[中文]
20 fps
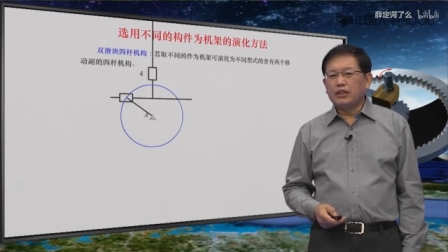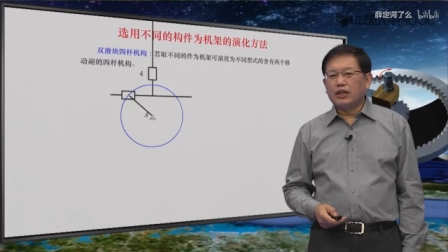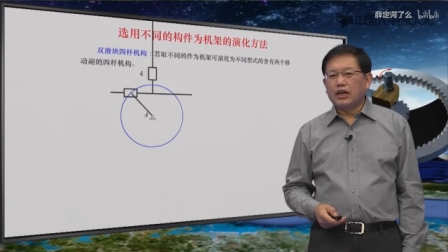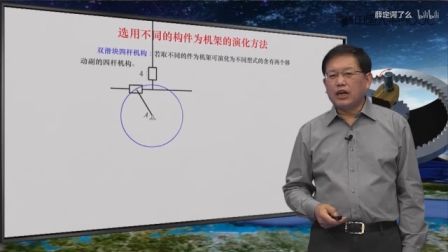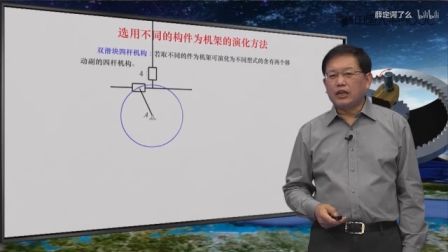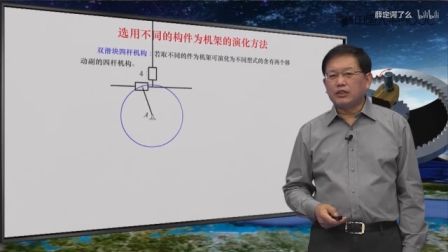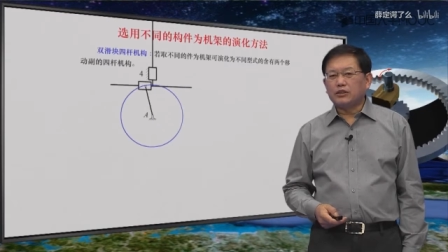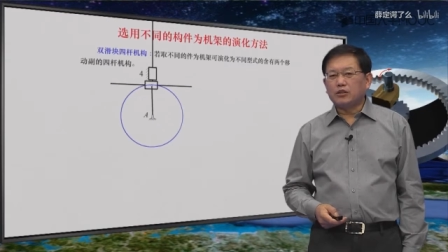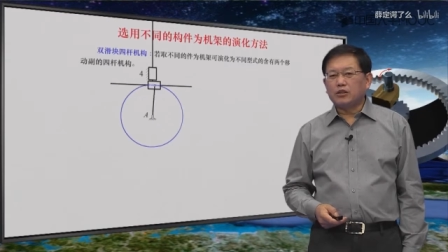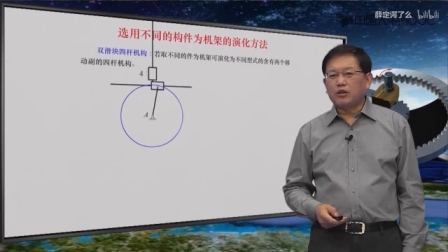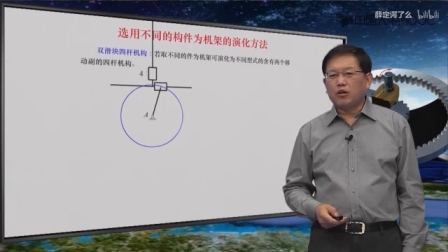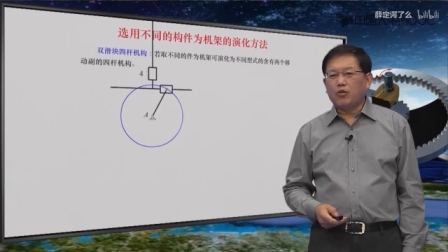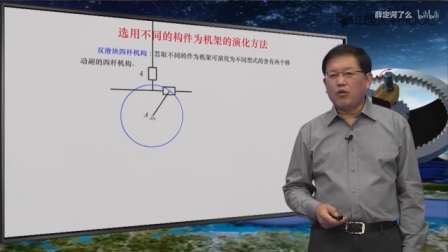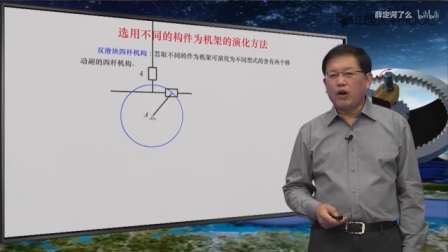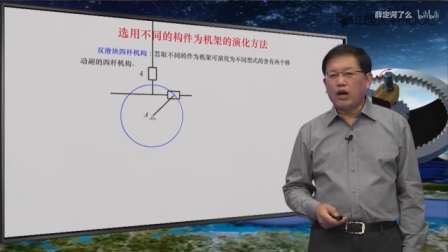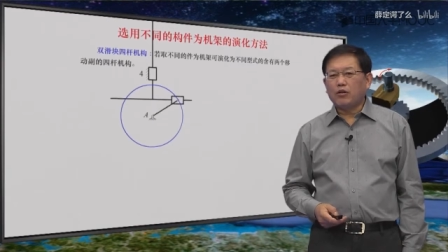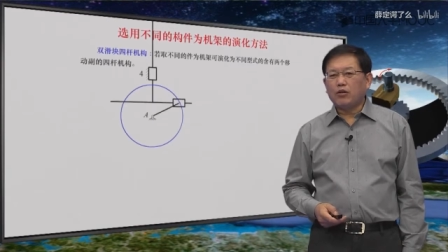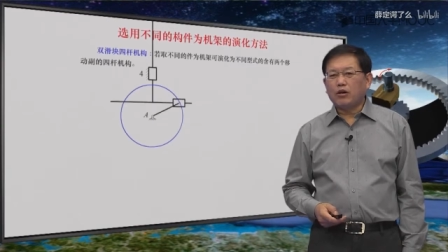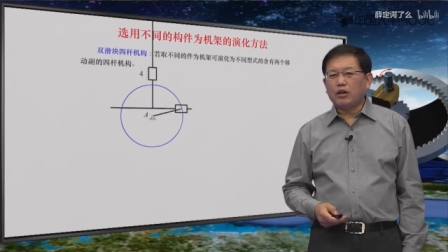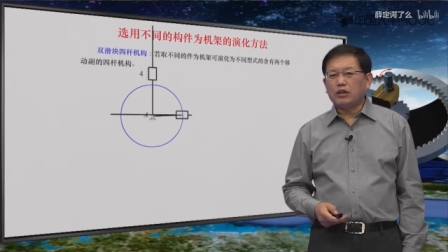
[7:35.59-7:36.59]
啊，就是说
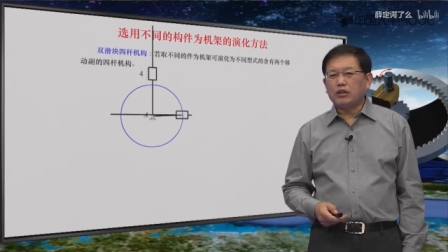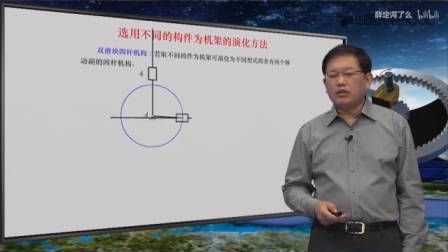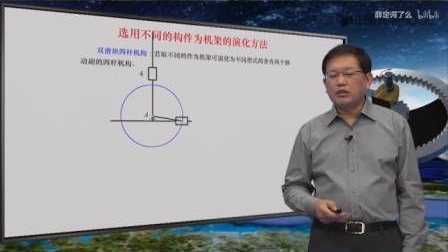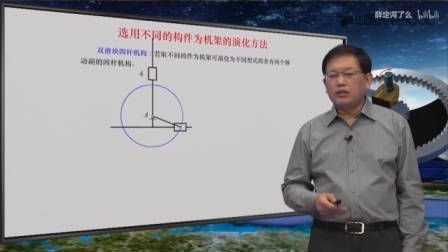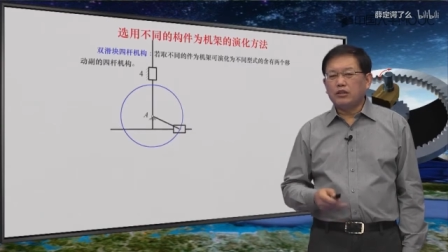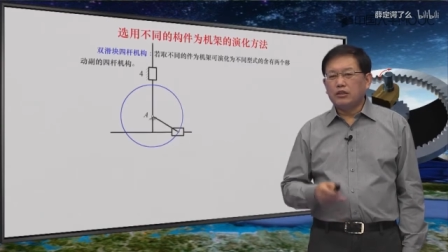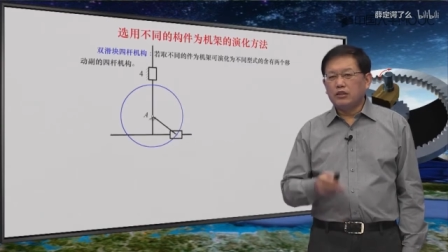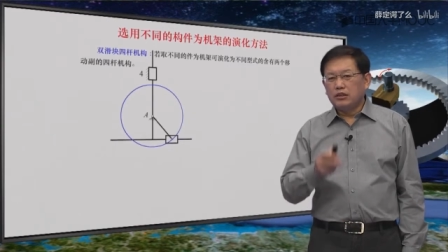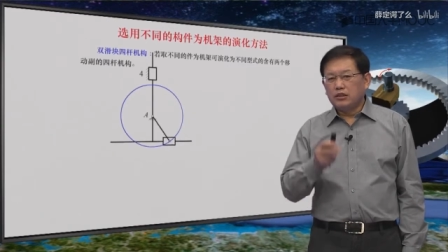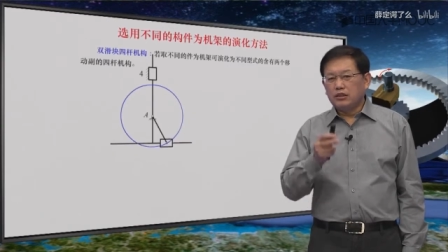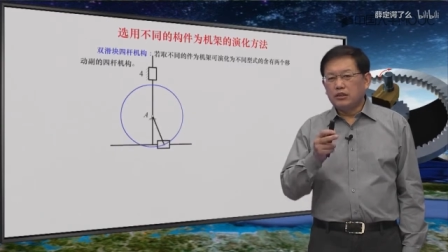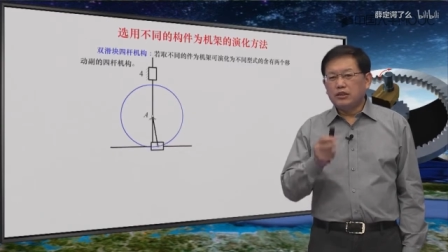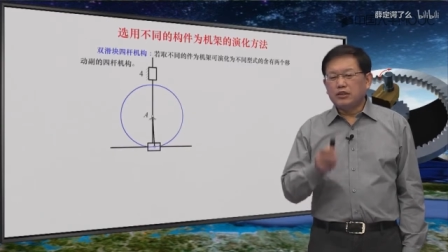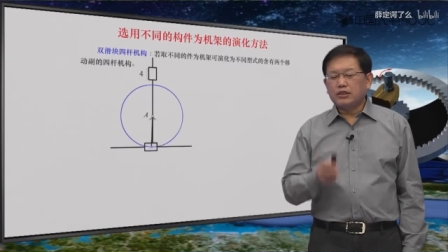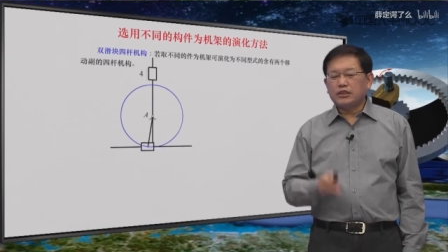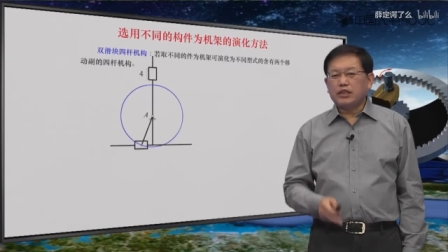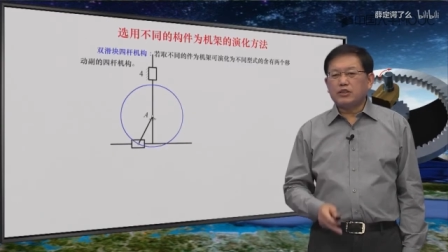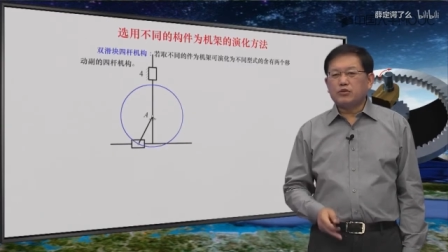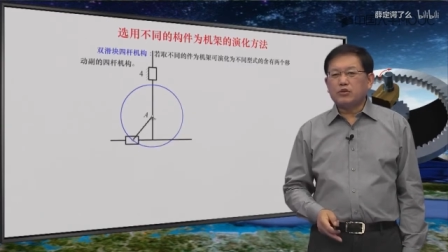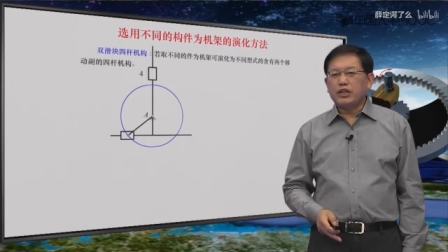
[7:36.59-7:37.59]
滑块
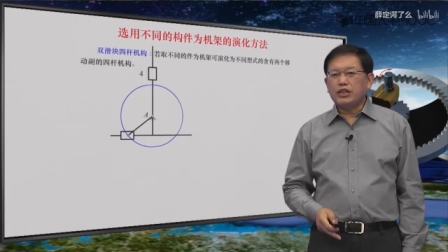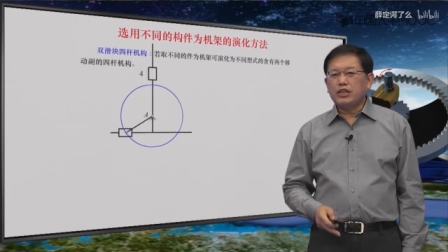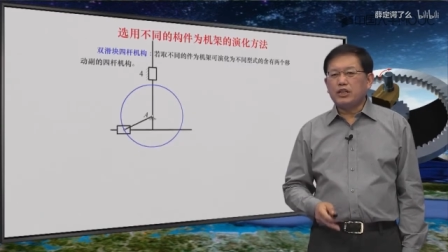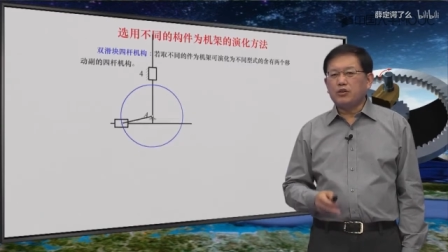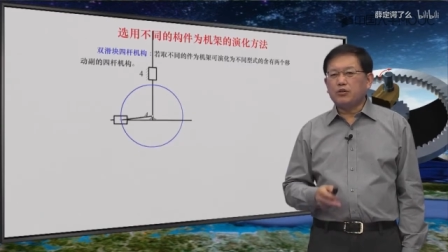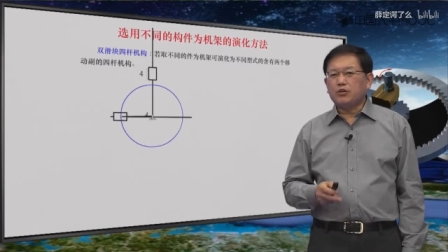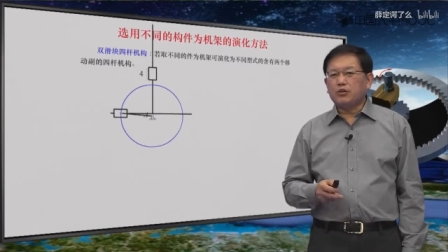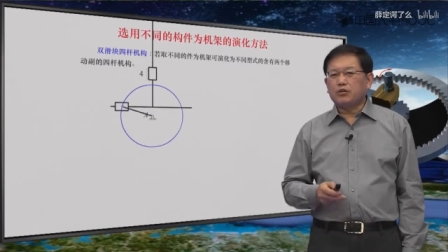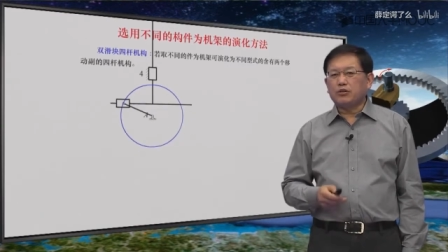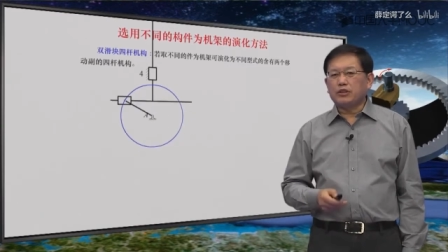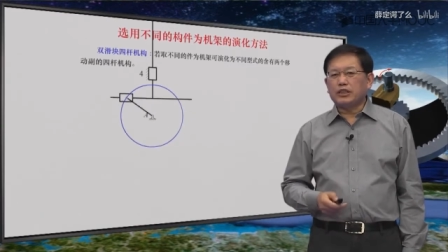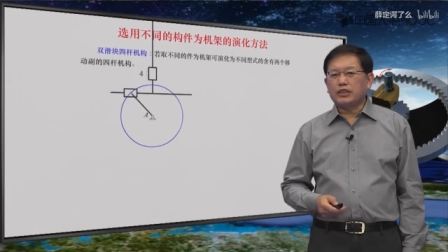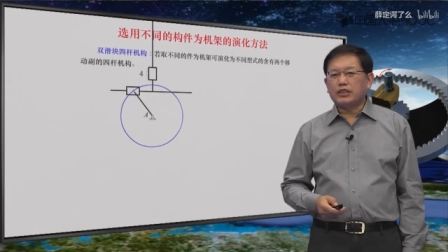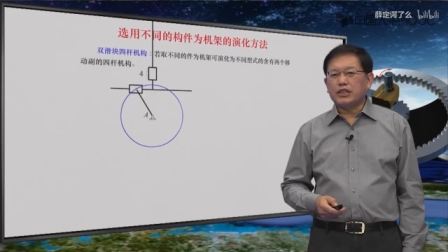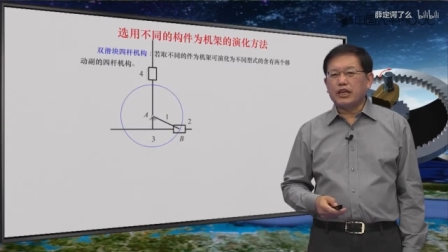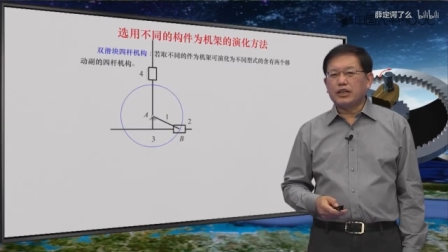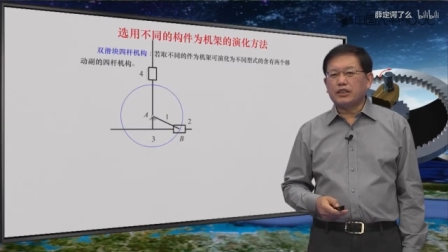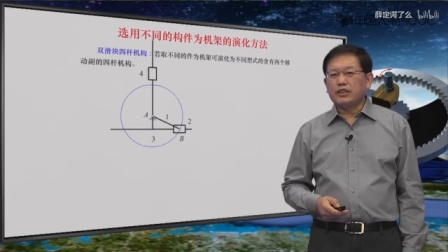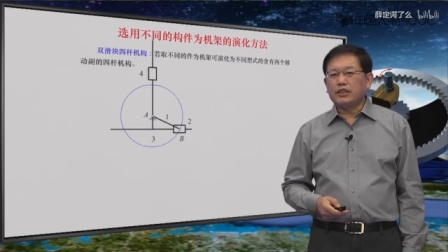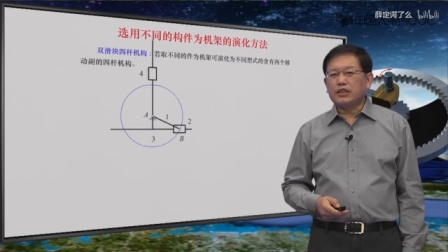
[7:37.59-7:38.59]
在垂直运动的
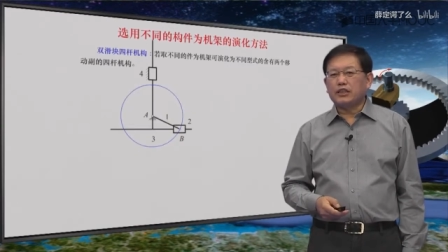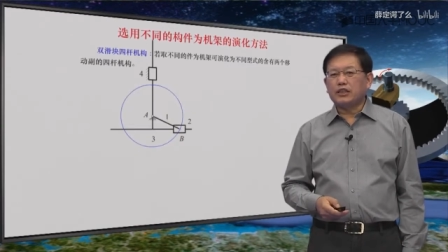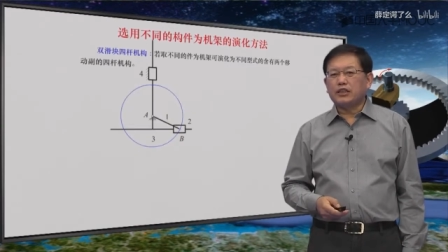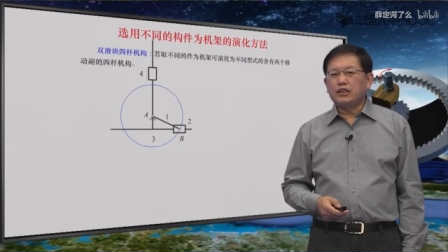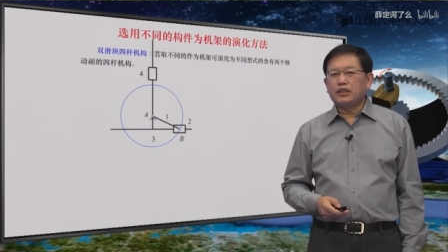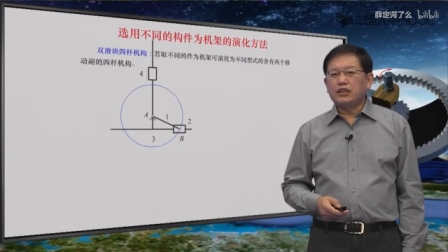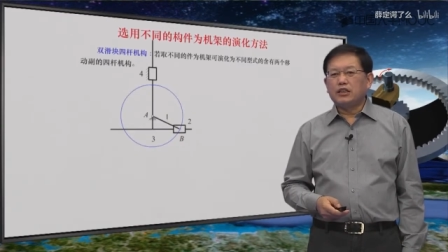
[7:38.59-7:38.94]
这样一个